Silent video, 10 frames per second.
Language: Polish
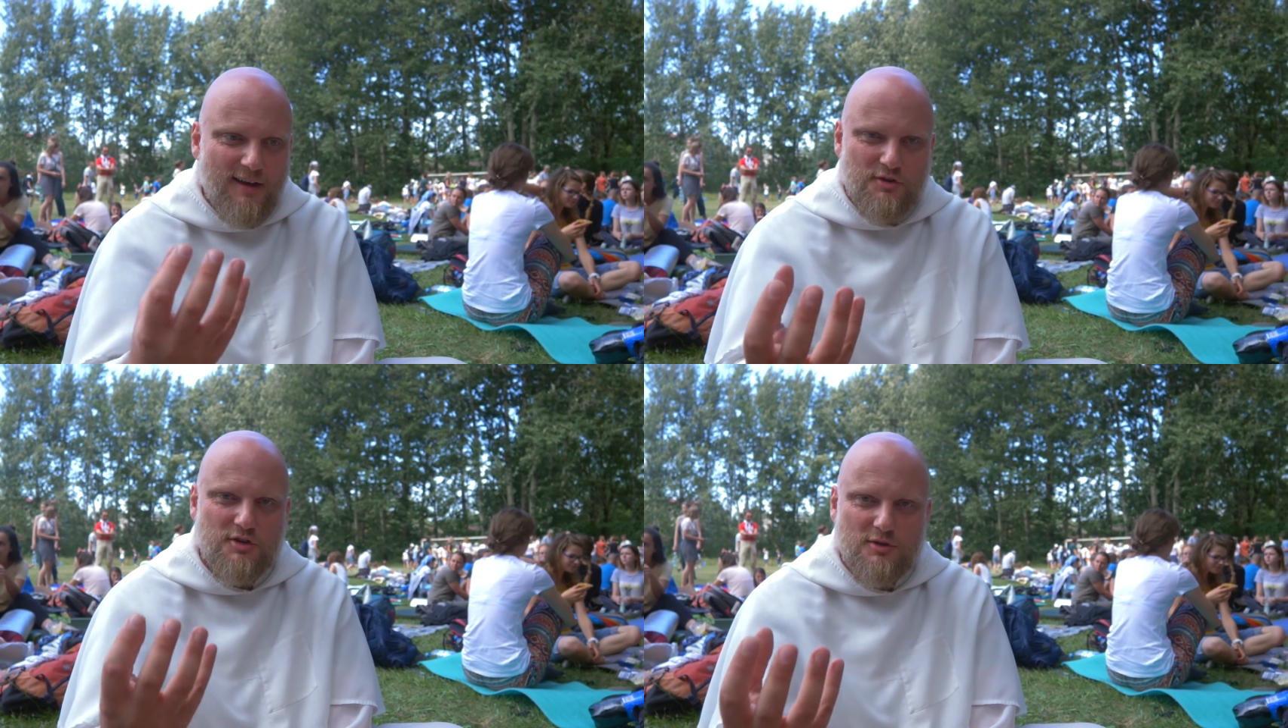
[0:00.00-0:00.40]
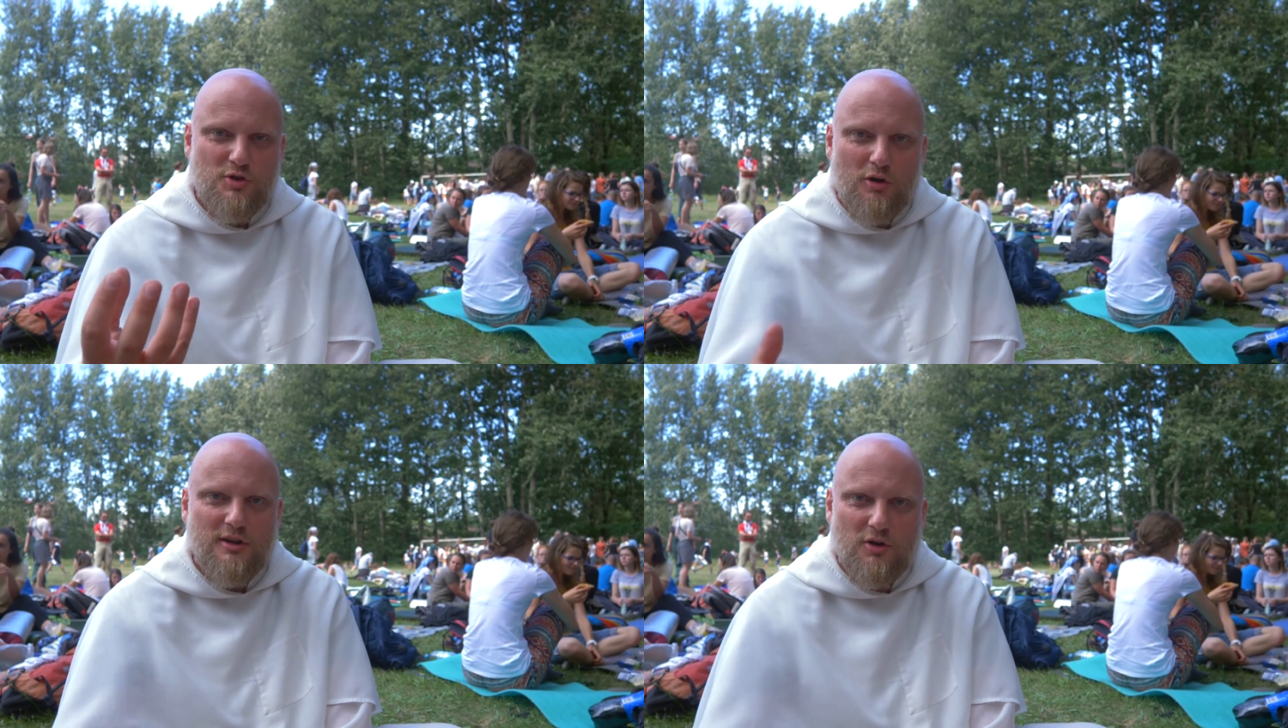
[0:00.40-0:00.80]
W sensie
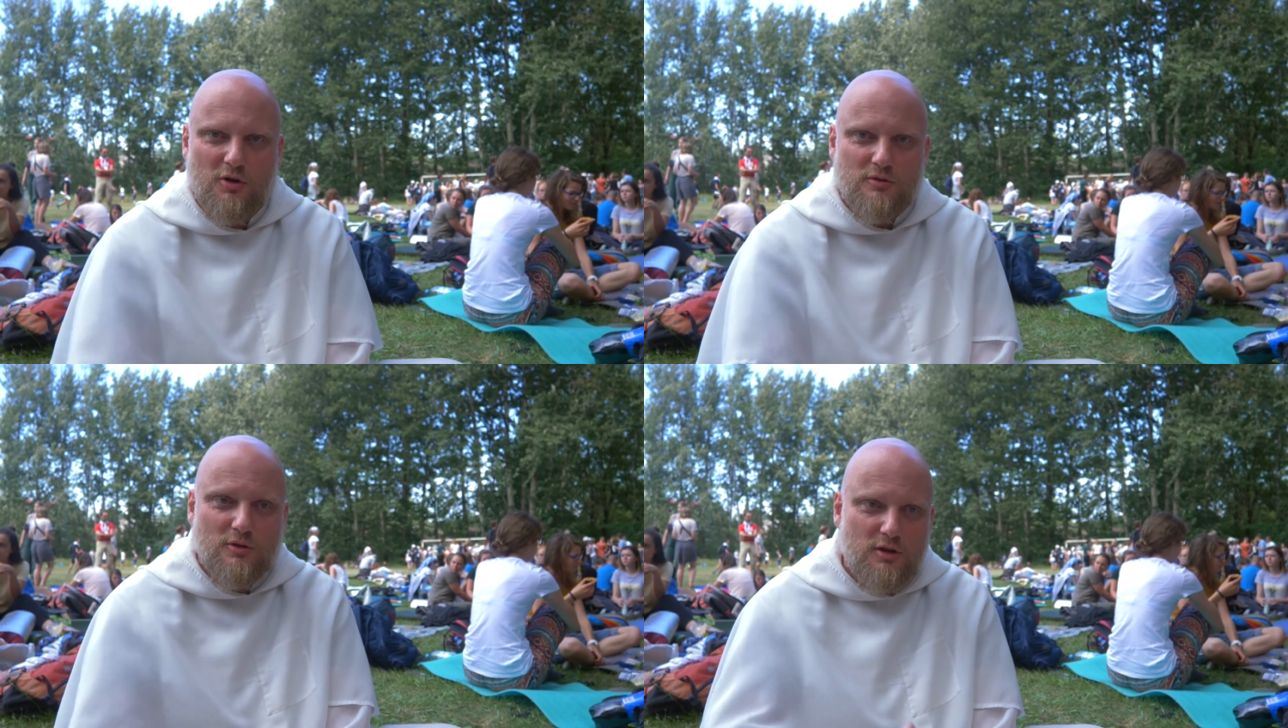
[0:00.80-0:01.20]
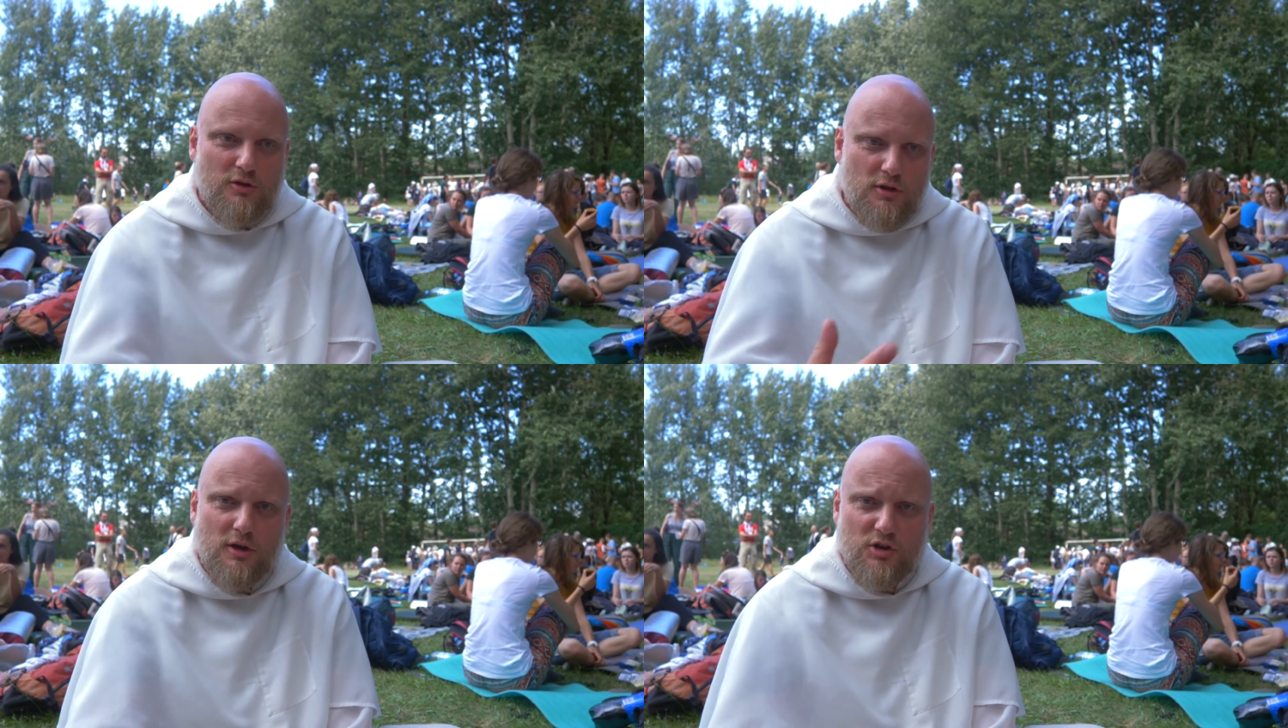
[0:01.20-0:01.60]
zdolny do, do,
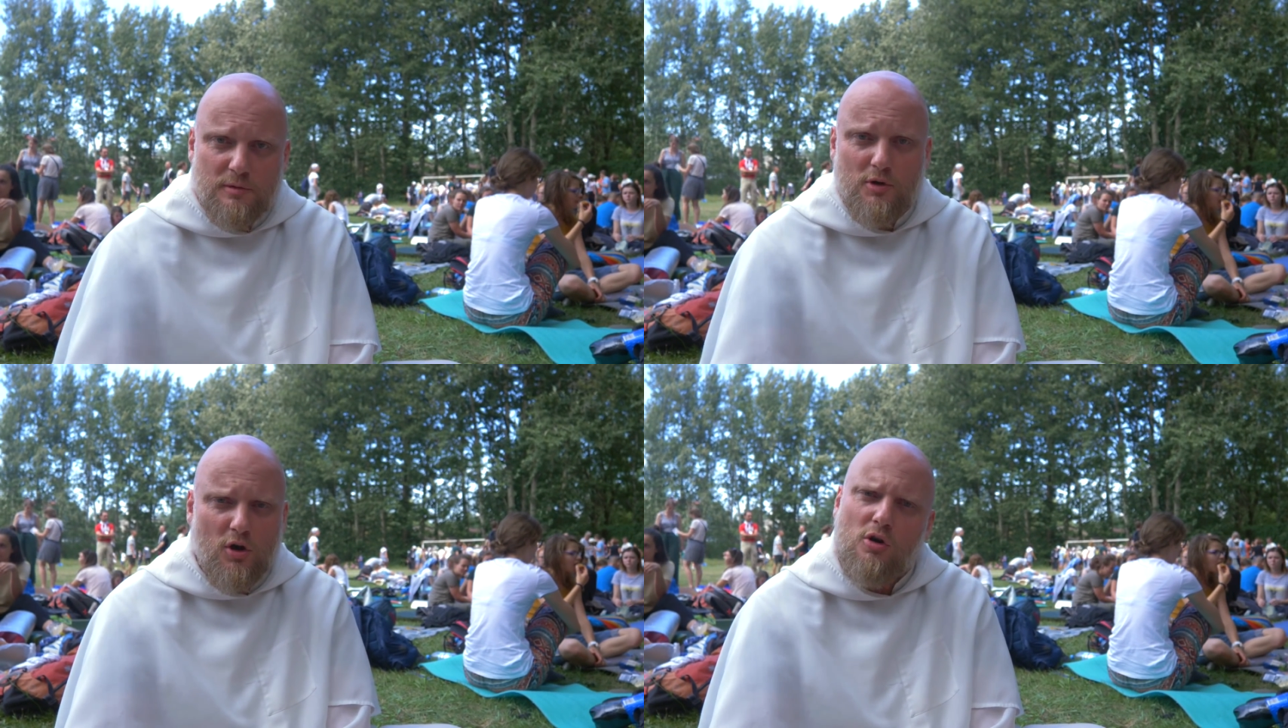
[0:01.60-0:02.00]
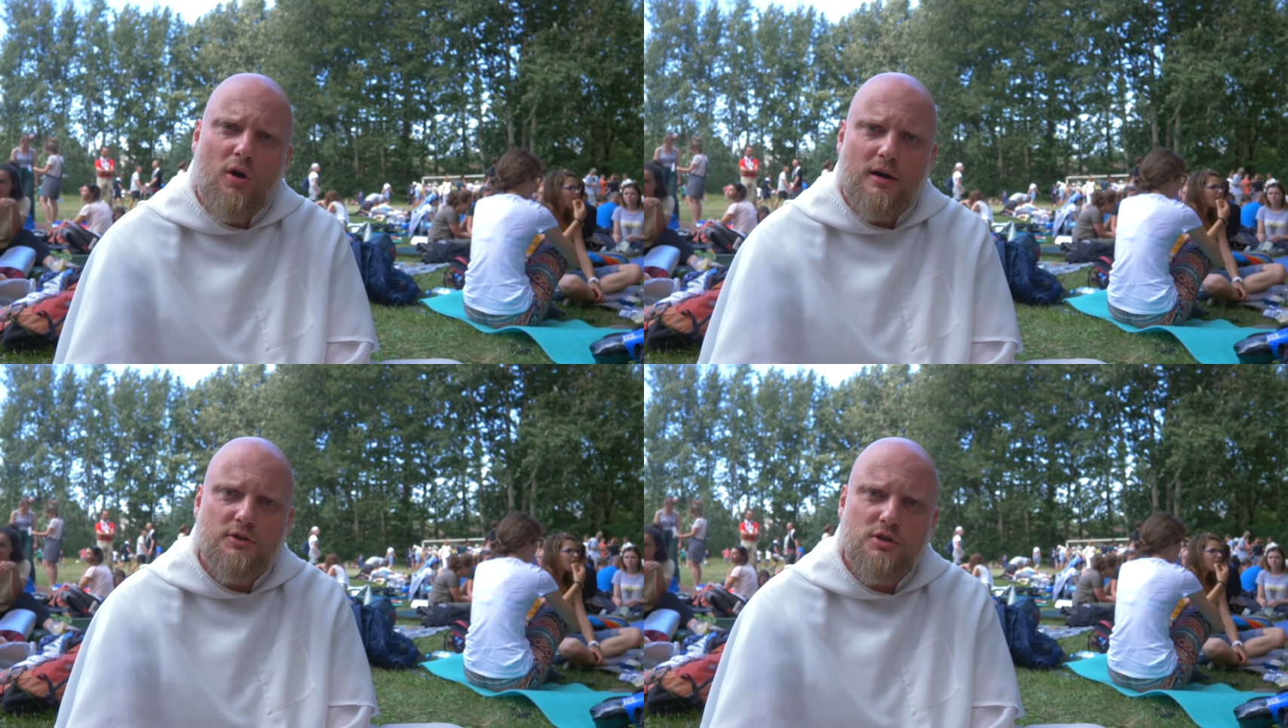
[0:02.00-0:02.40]
do tego, żeby go
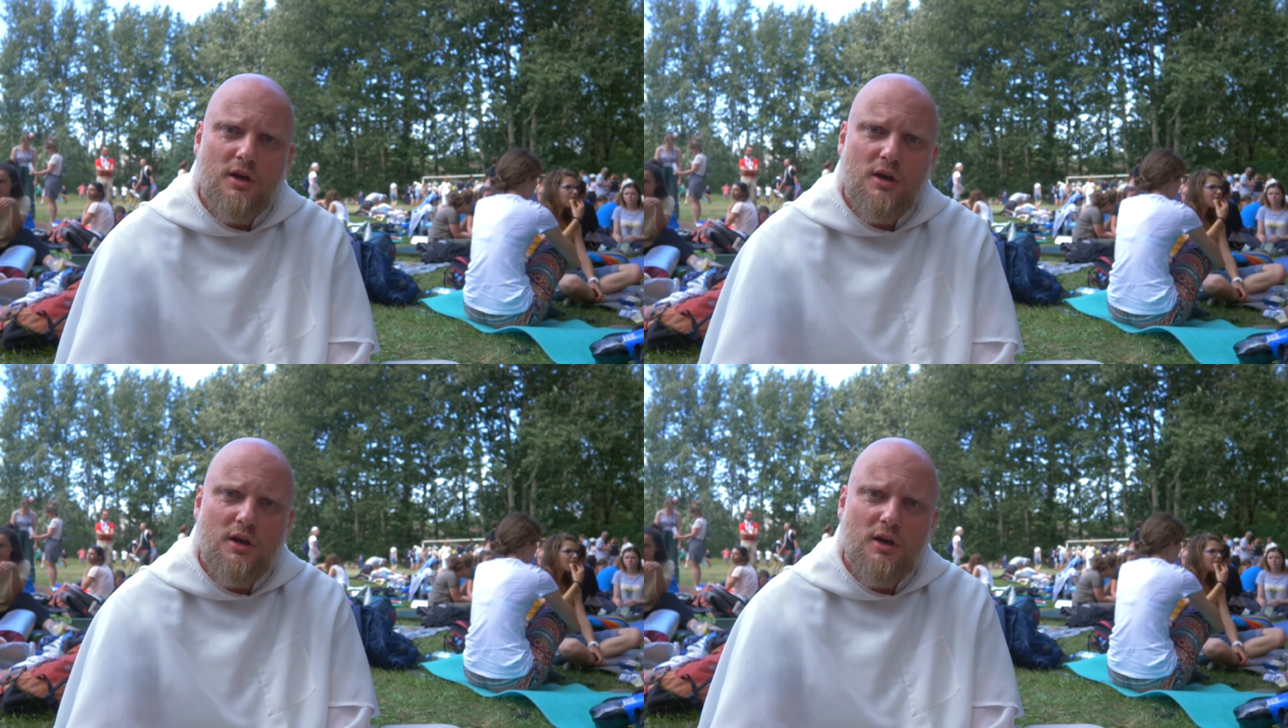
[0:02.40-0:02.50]
kochać.